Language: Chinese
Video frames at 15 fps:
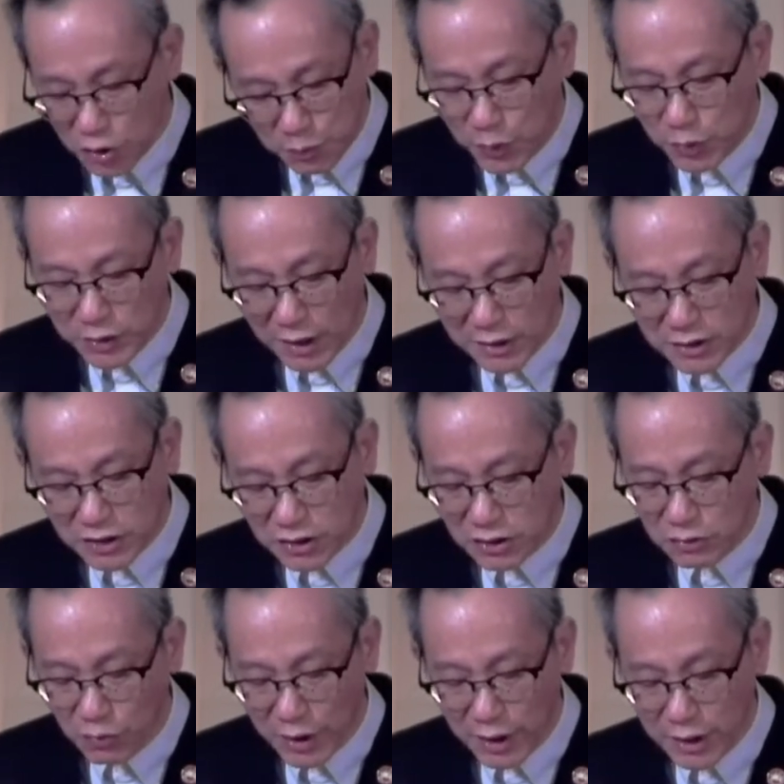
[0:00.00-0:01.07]
就不能
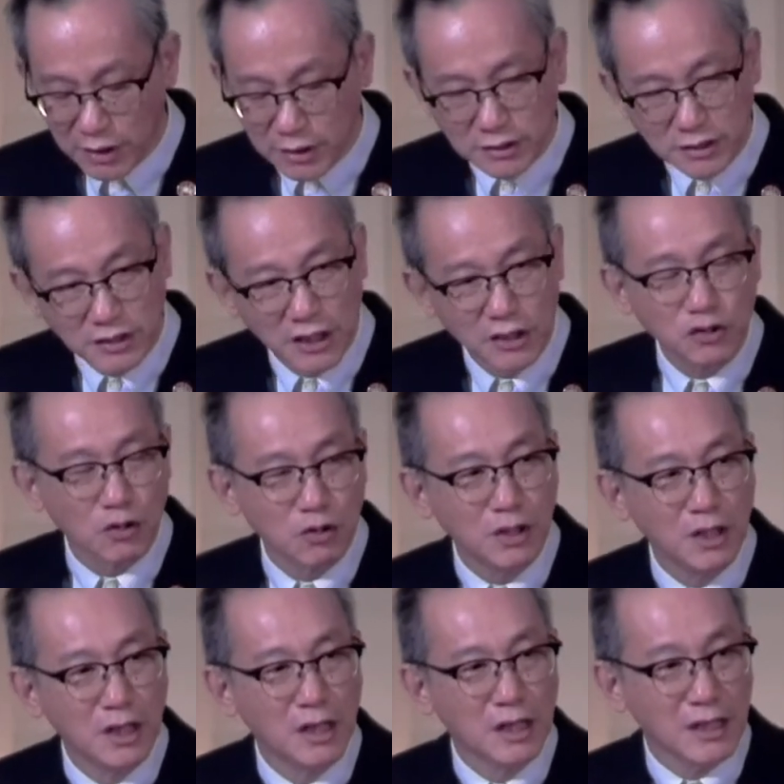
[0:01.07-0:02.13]
视为是一
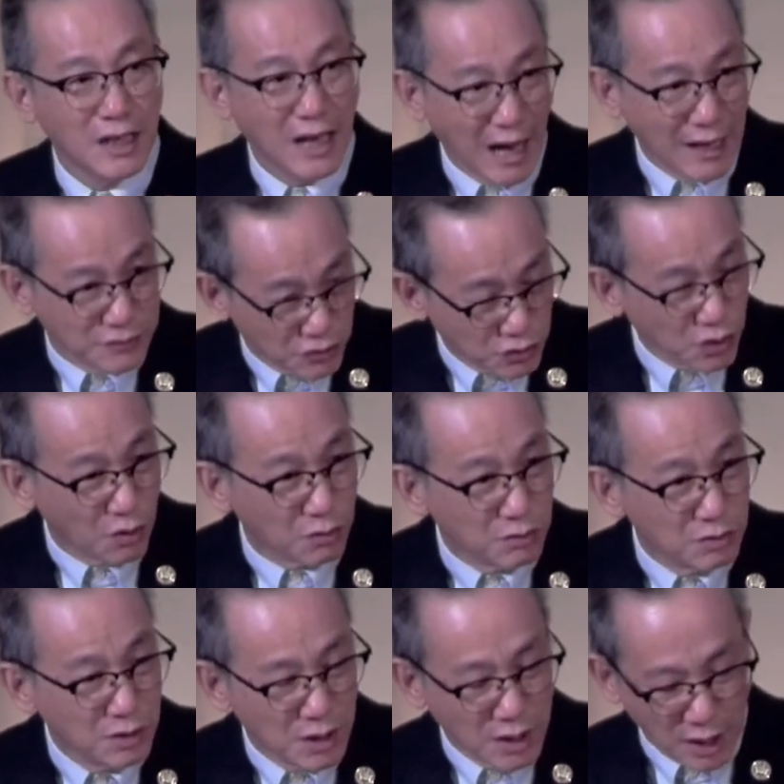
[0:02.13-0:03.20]
种感
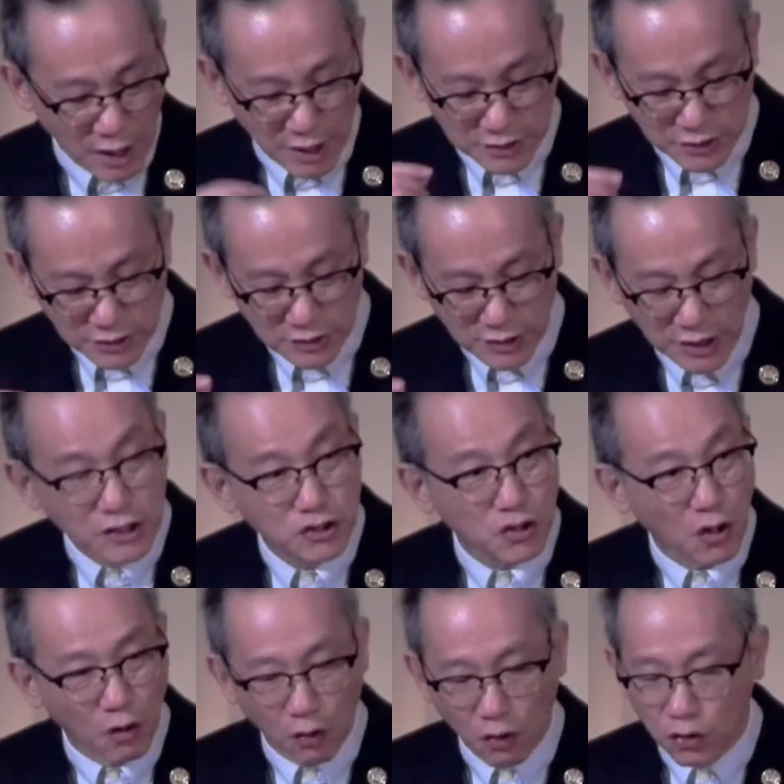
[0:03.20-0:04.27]
受，而是
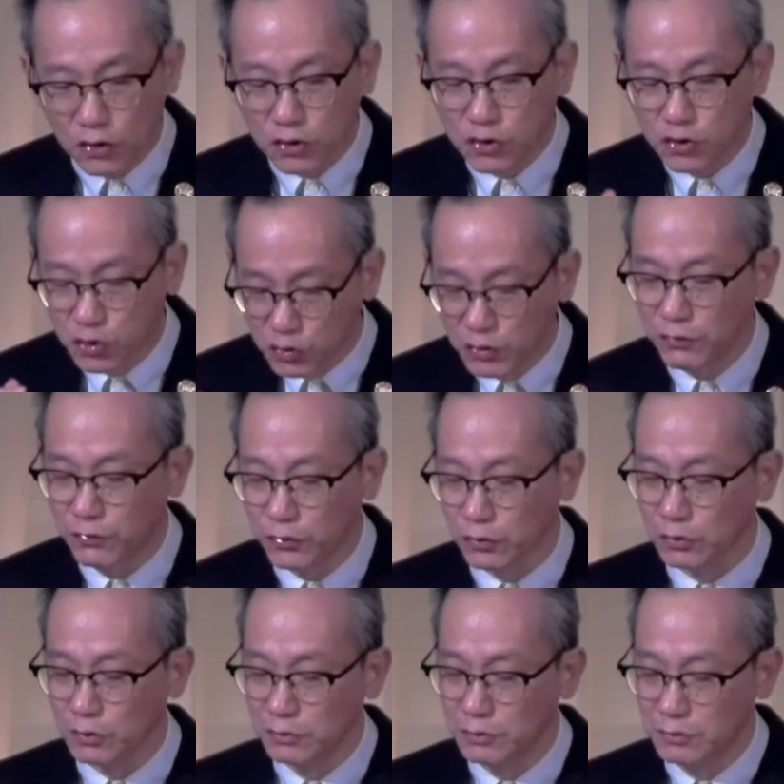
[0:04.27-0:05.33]
一种顺
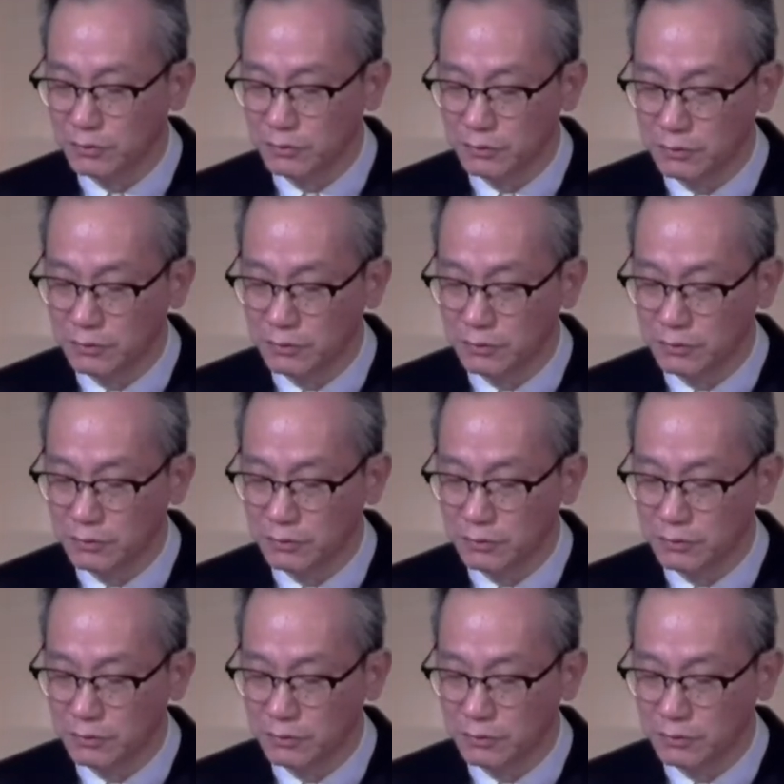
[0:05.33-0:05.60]
服。